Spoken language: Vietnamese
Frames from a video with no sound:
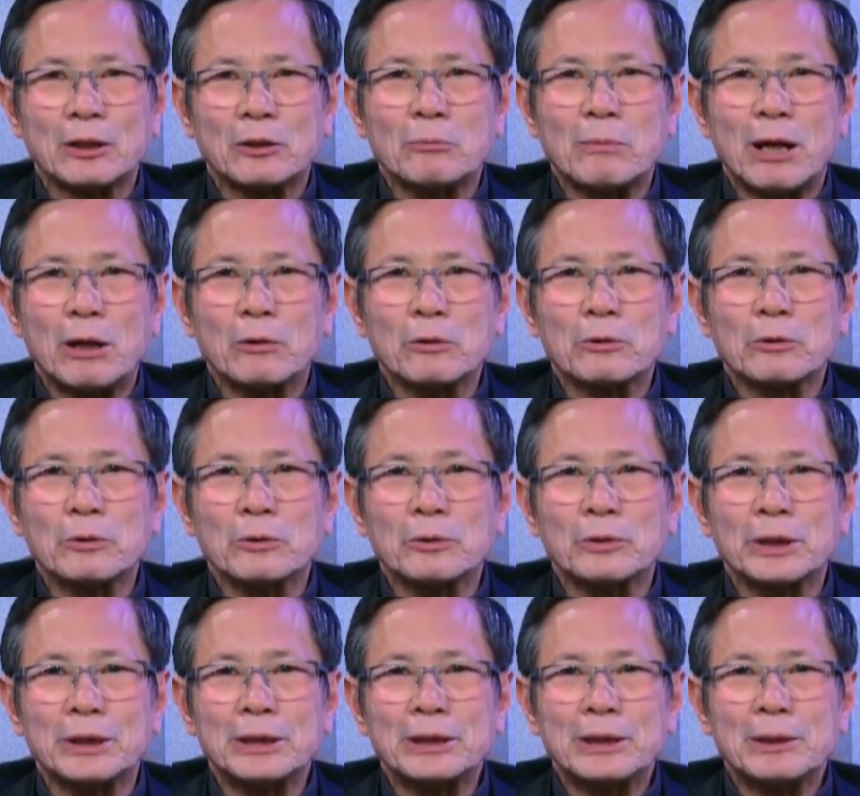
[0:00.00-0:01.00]
cầu bầu
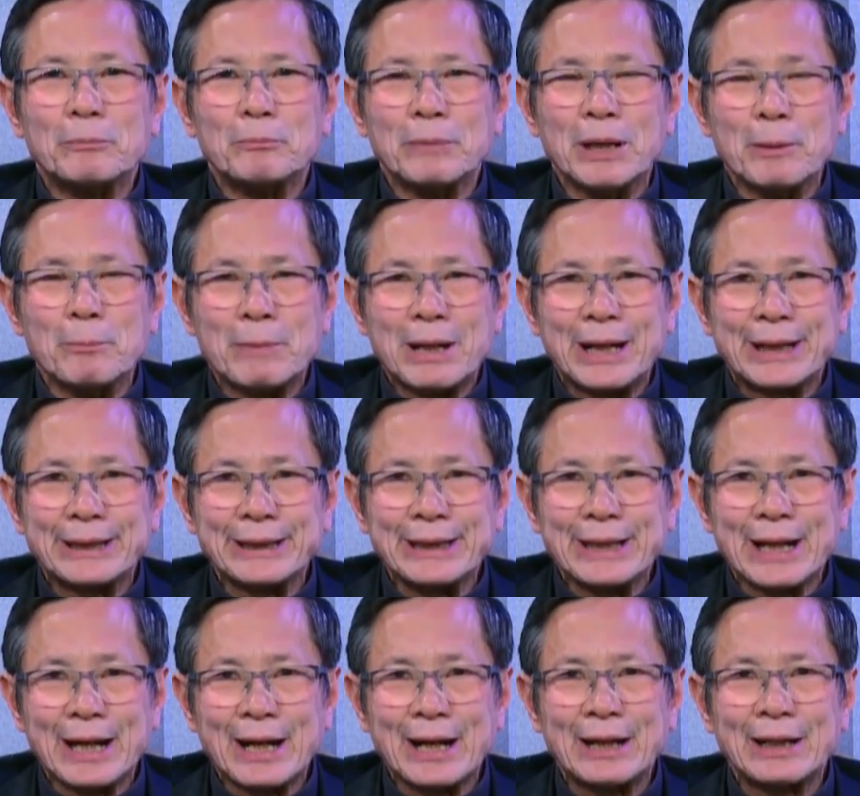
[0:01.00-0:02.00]
của mẹ
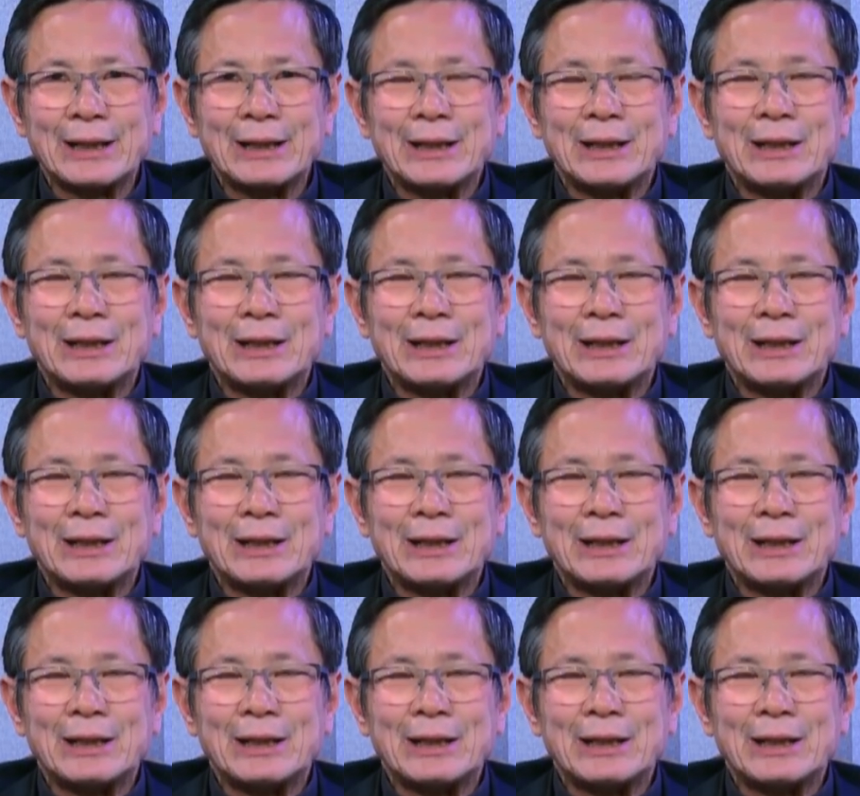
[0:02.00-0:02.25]
Maria